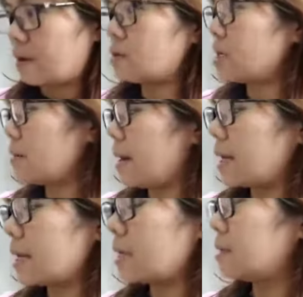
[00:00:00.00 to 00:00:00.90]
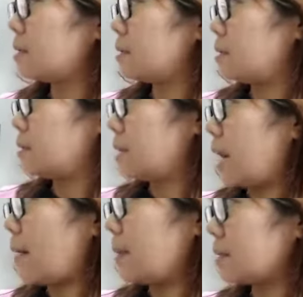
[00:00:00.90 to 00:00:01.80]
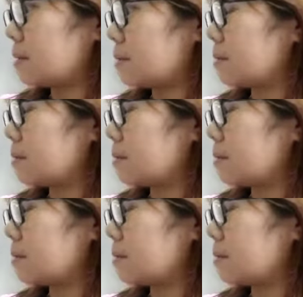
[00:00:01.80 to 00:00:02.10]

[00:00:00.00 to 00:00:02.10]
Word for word: ah, sige, Mari. Salamat.